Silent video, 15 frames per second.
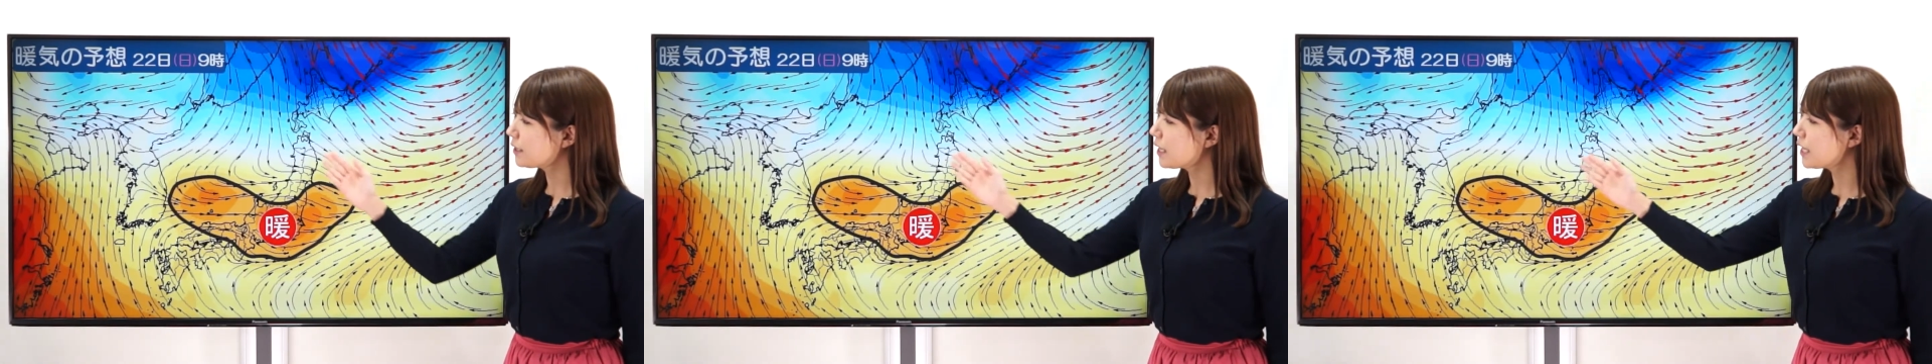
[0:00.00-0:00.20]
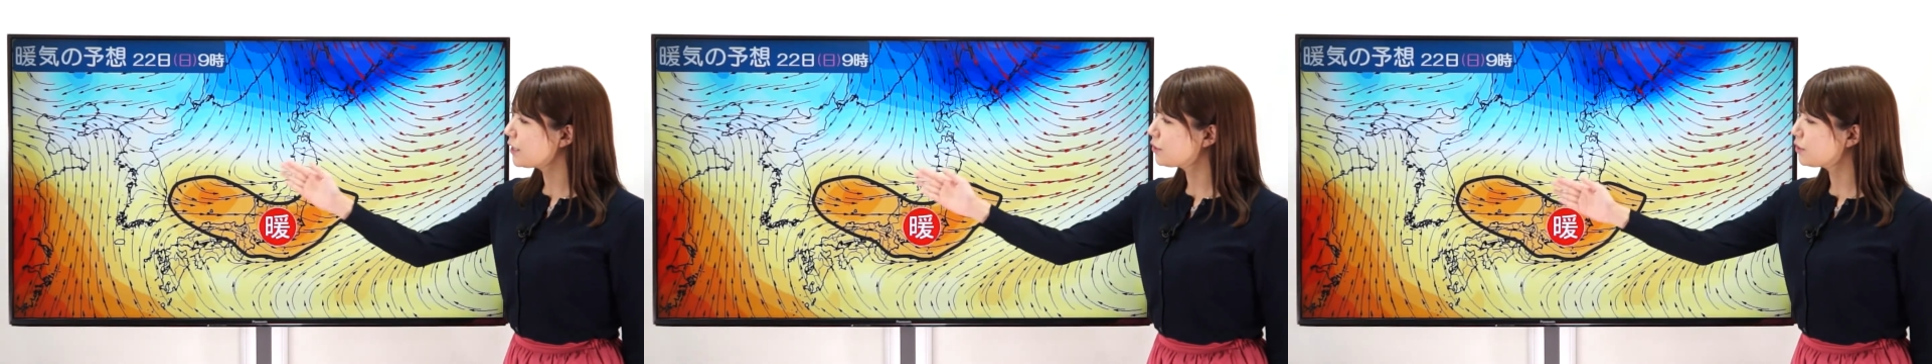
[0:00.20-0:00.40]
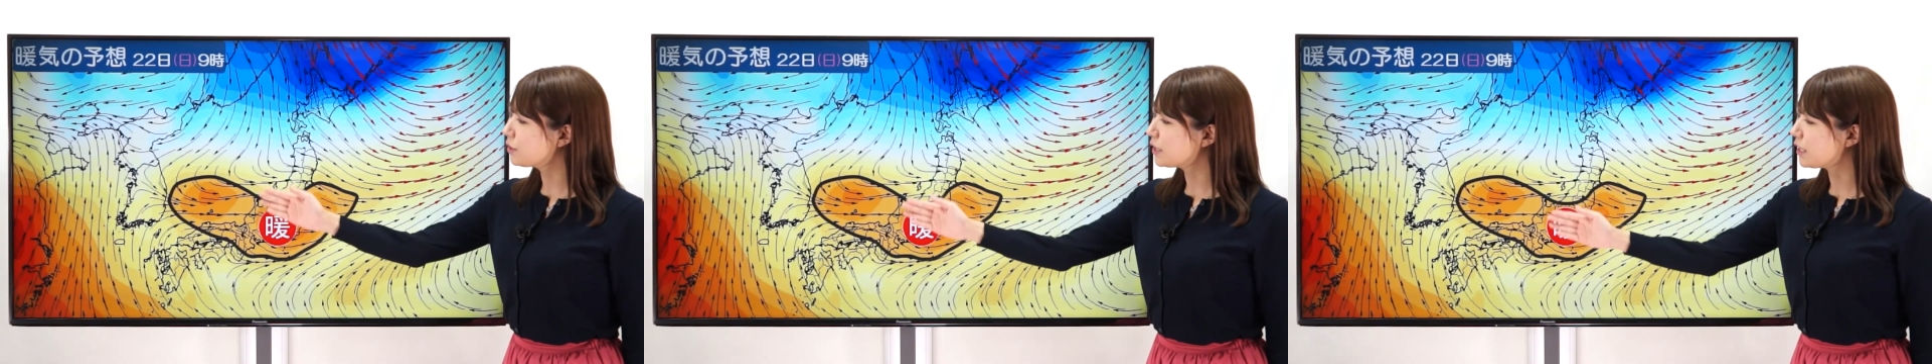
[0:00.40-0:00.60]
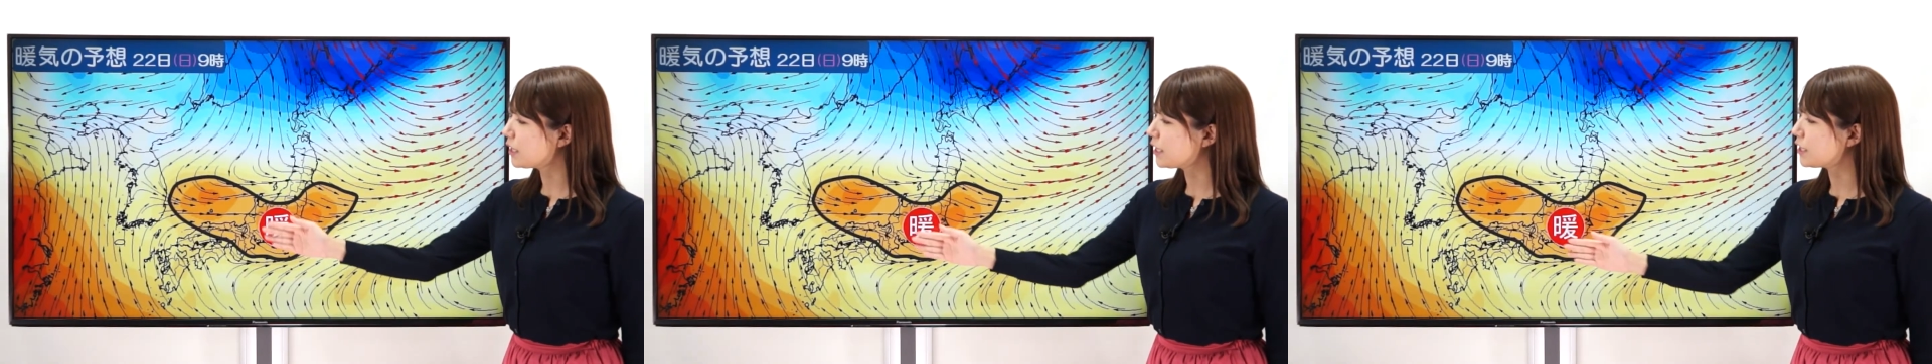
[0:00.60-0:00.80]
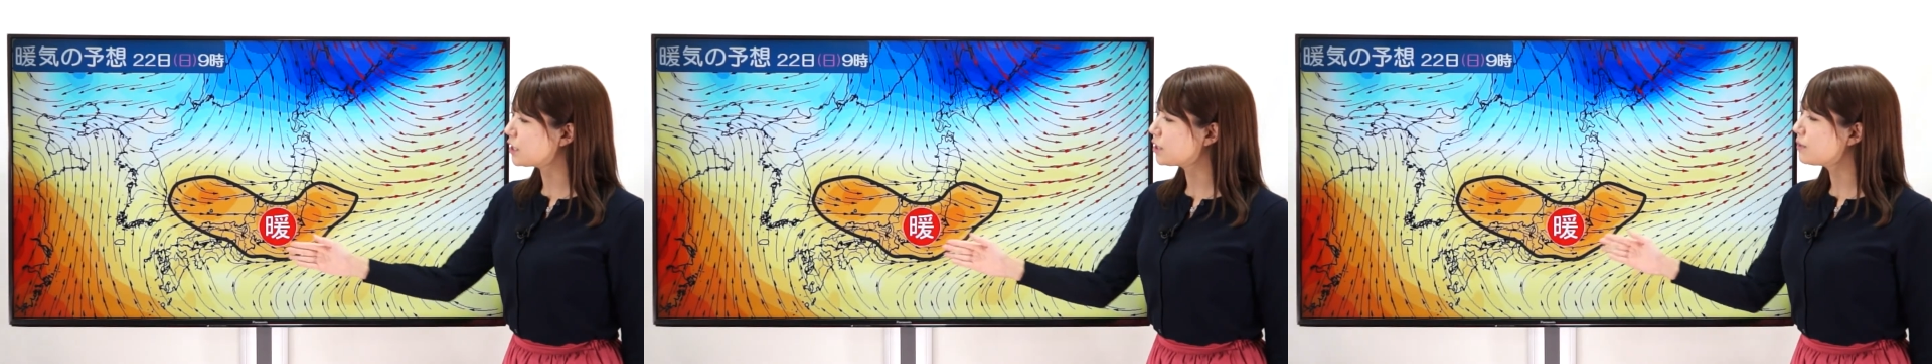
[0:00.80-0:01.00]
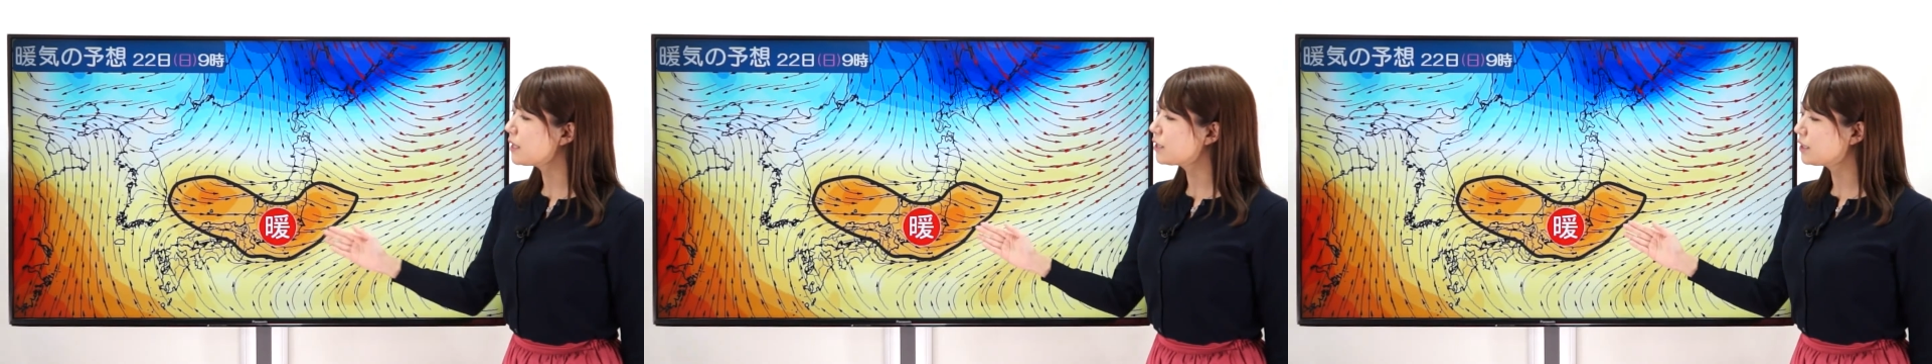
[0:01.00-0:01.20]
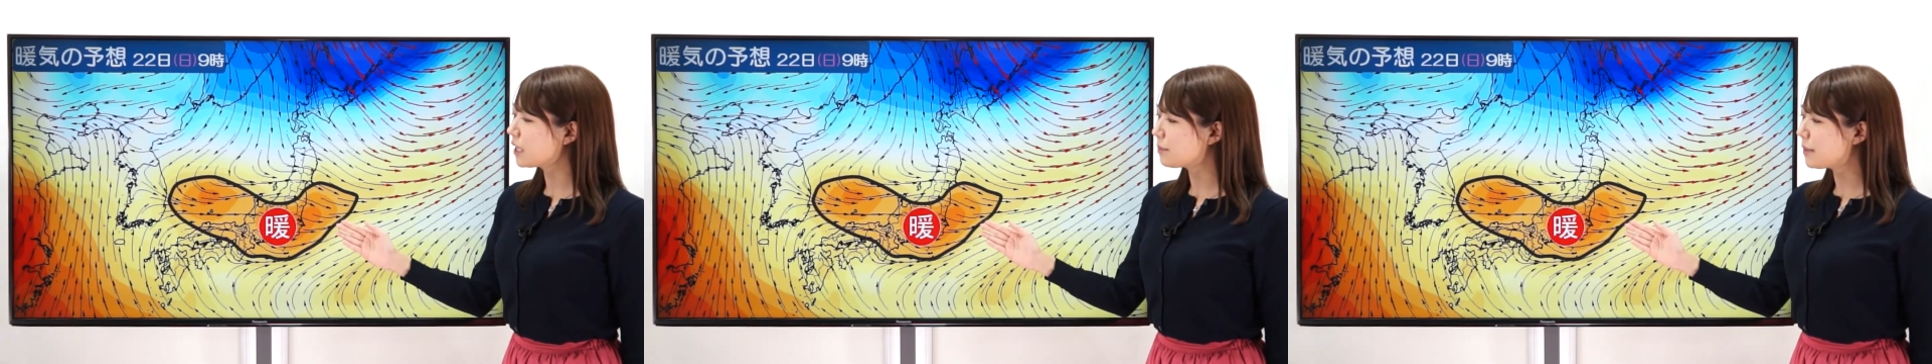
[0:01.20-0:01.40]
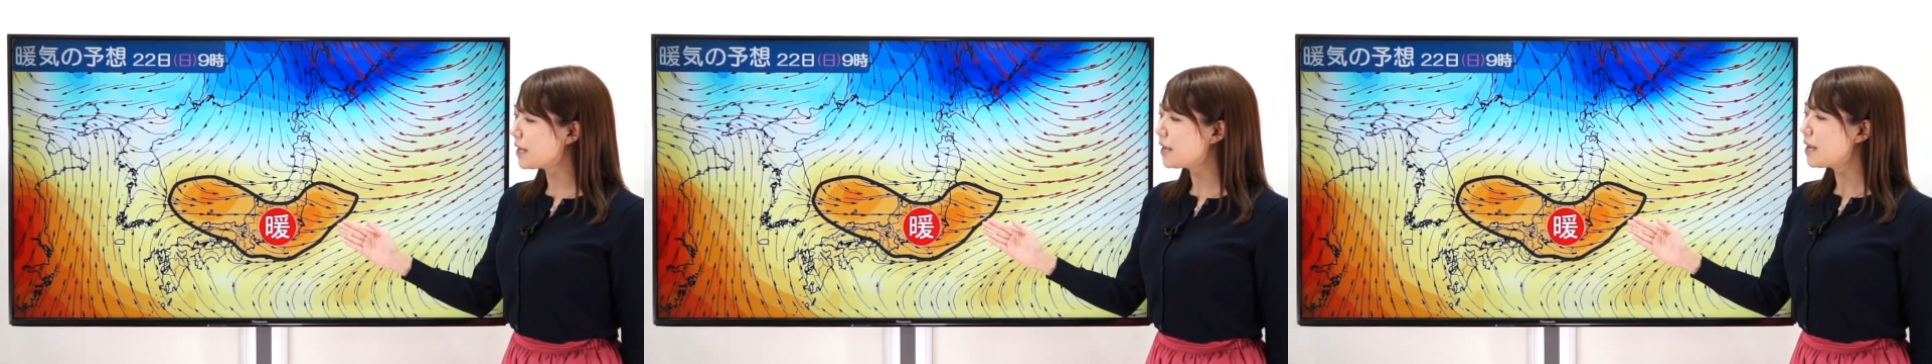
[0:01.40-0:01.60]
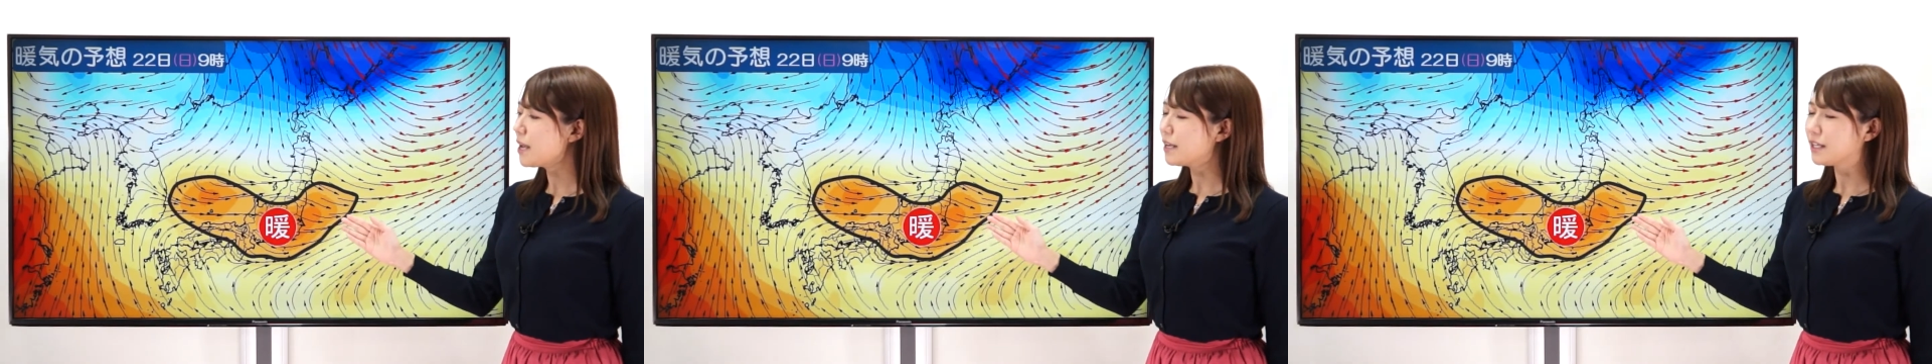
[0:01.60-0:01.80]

かい空気が居座るため、